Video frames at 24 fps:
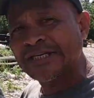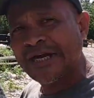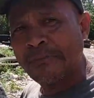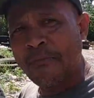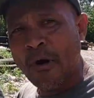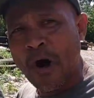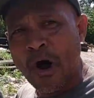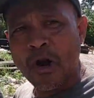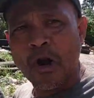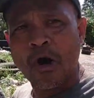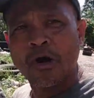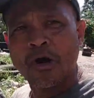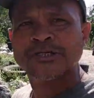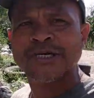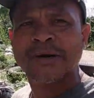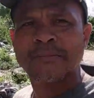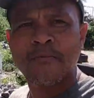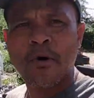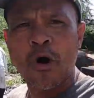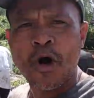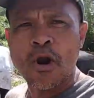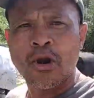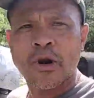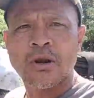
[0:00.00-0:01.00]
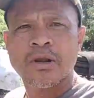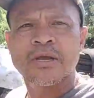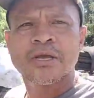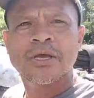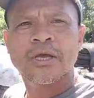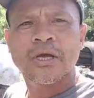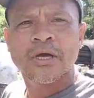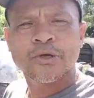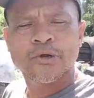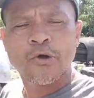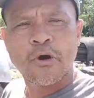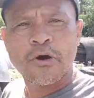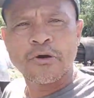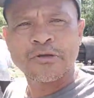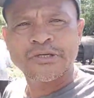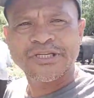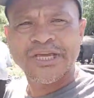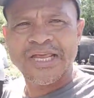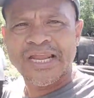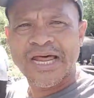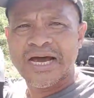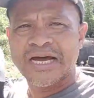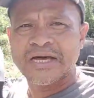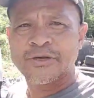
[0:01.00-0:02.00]
sa mall o sa mall. Doon
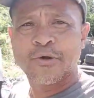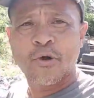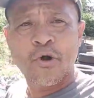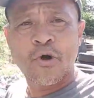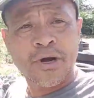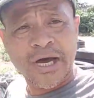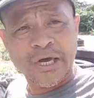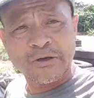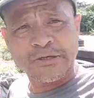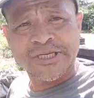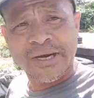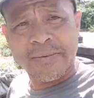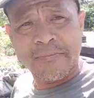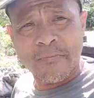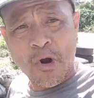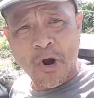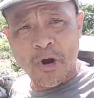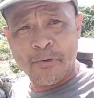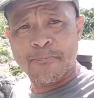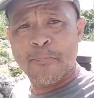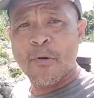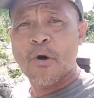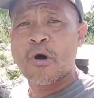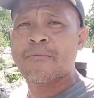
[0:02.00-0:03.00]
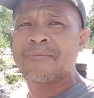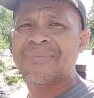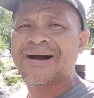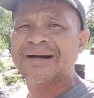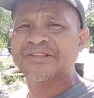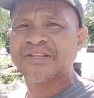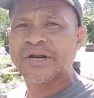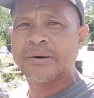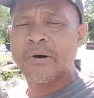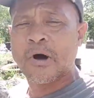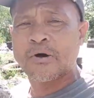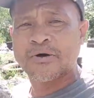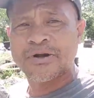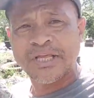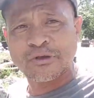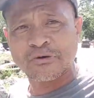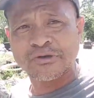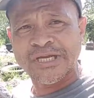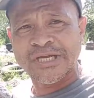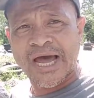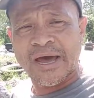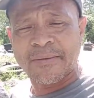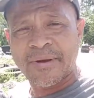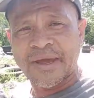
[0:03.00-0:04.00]
sila, doon kayo sa mall po magtrabaho dito
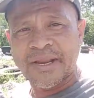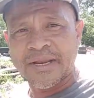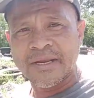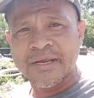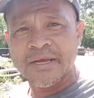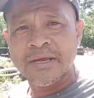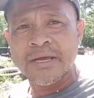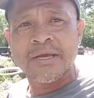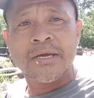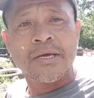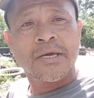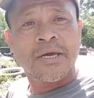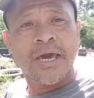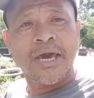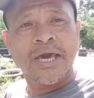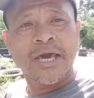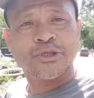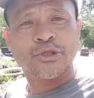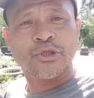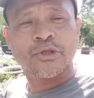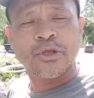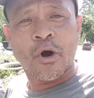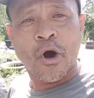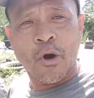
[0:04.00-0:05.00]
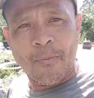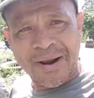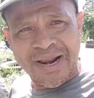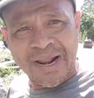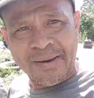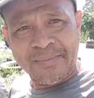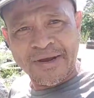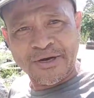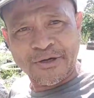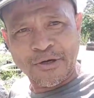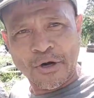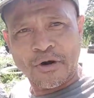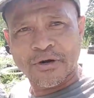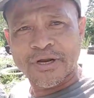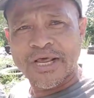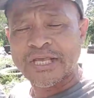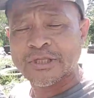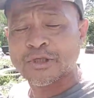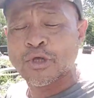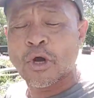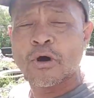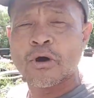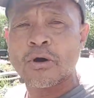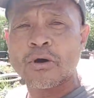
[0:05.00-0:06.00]
sa amin. Malamig It, doon. Oh, malamig doon.
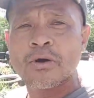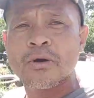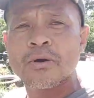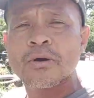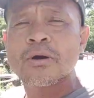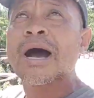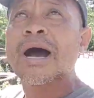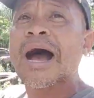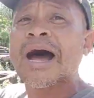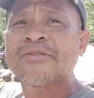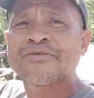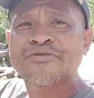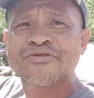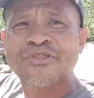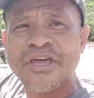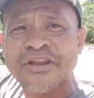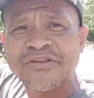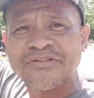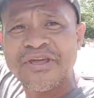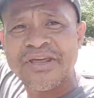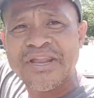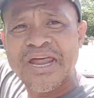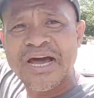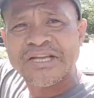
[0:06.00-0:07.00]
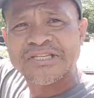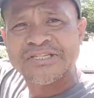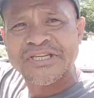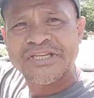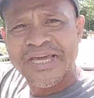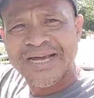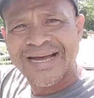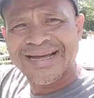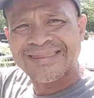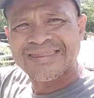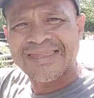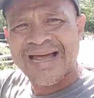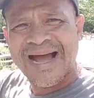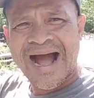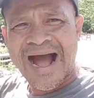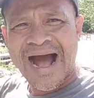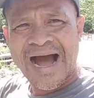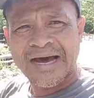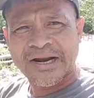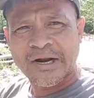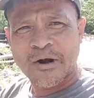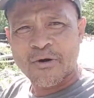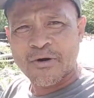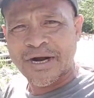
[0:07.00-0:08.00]
Ito, ang tindi ng sikat ng
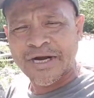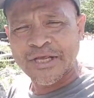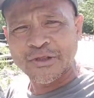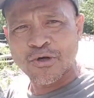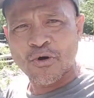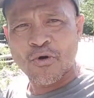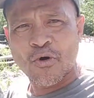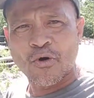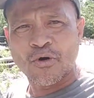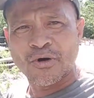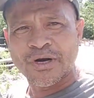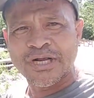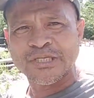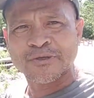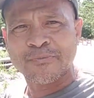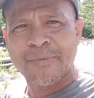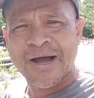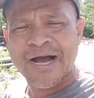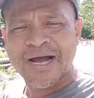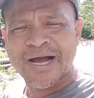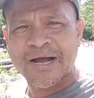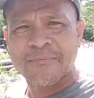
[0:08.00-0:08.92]
araw, ganitong oras mga